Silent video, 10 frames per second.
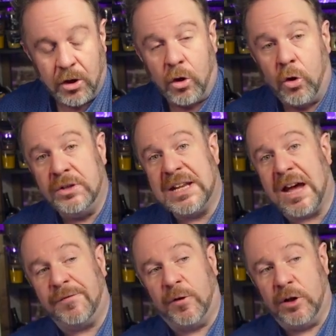Und
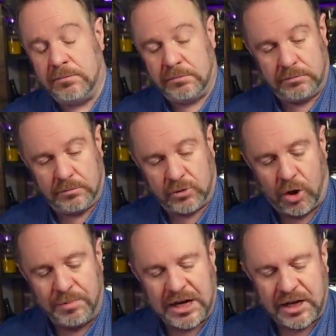davon
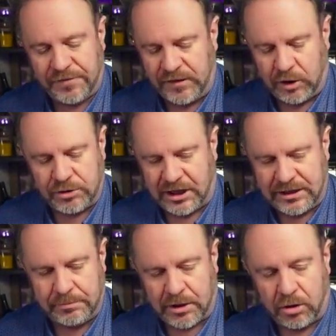kommt nachher ein Float rein.
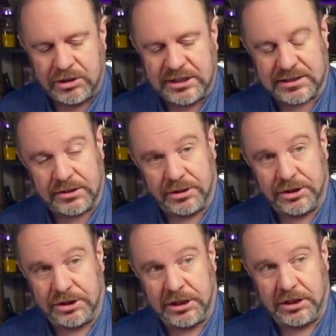Den brauche ich jetzt noch
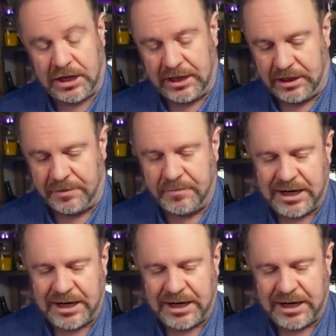nicht, den Eiler.